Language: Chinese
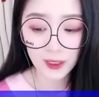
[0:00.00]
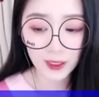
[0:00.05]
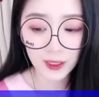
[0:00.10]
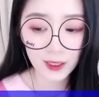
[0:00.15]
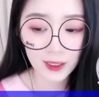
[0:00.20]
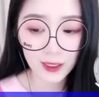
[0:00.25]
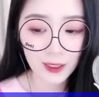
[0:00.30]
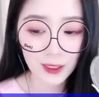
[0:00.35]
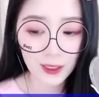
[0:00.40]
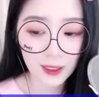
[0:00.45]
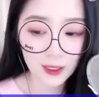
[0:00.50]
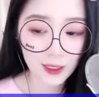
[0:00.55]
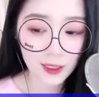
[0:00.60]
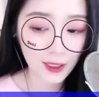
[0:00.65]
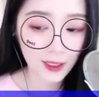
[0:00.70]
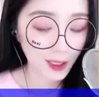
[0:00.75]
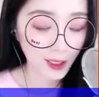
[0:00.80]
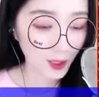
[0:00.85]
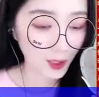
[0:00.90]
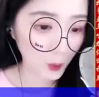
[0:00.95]
洛佑
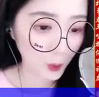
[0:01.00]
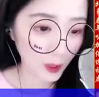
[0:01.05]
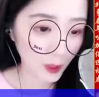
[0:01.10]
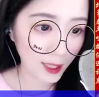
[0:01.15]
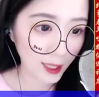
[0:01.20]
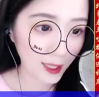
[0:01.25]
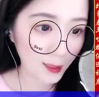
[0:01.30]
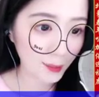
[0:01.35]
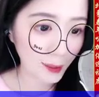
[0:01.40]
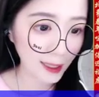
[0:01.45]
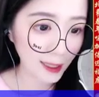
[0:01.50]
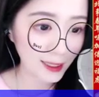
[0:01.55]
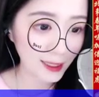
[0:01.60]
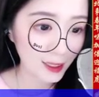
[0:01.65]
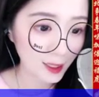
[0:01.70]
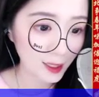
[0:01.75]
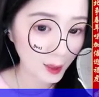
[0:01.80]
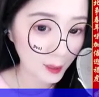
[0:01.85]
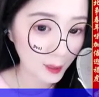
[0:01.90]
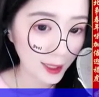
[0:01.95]
宫
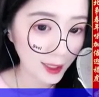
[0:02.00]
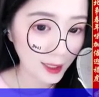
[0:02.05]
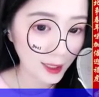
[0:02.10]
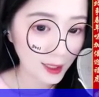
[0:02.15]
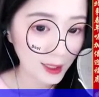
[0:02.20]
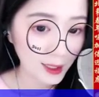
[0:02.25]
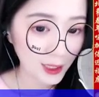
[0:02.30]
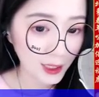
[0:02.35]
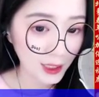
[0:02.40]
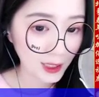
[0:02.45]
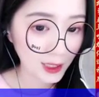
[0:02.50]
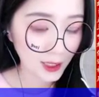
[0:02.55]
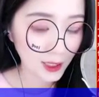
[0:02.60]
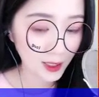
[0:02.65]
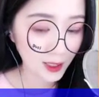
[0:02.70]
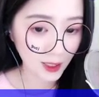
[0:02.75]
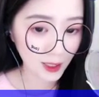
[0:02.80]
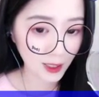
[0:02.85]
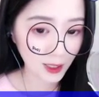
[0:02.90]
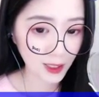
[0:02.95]
馥郁的桃
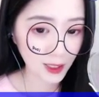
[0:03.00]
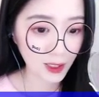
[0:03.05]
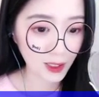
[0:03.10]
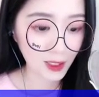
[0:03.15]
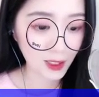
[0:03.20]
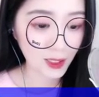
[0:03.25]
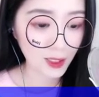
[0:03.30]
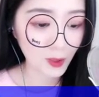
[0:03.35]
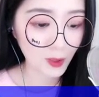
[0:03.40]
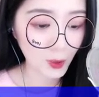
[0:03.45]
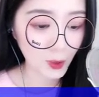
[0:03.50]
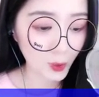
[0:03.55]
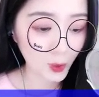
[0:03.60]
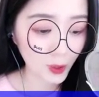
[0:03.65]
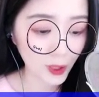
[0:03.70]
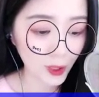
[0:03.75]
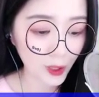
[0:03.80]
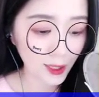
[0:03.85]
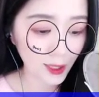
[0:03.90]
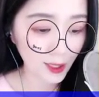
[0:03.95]
花雪徐
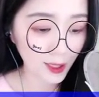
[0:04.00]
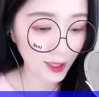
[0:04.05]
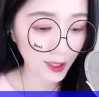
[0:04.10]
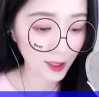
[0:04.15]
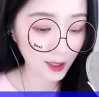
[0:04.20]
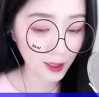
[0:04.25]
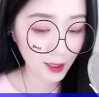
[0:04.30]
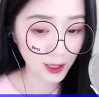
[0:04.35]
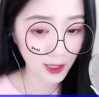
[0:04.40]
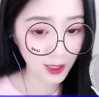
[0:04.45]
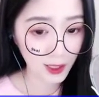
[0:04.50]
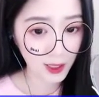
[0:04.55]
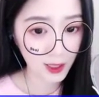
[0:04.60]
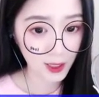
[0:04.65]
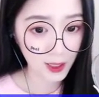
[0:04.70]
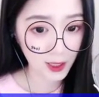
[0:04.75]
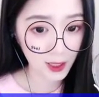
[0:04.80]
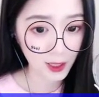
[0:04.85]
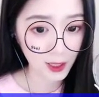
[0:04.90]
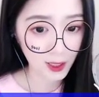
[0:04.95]
徐拂面，
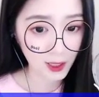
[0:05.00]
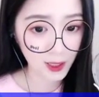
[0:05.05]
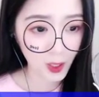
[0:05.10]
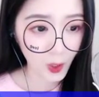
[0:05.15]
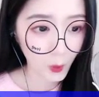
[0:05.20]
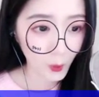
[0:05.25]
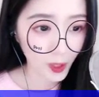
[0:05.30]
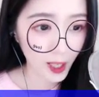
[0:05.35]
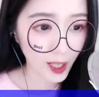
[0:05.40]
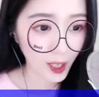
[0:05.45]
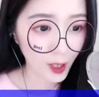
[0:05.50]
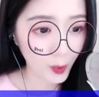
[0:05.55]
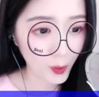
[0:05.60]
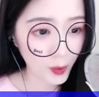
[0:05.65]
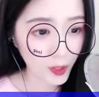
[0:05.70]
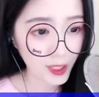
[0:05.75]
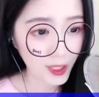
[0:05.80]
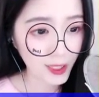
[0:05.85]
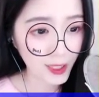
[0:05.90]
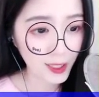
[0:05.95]
芬
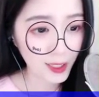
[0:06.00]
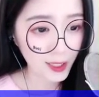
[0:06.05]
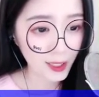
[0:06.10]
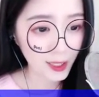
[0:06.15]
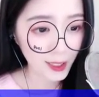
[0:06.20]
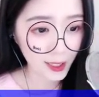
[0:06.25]
芳清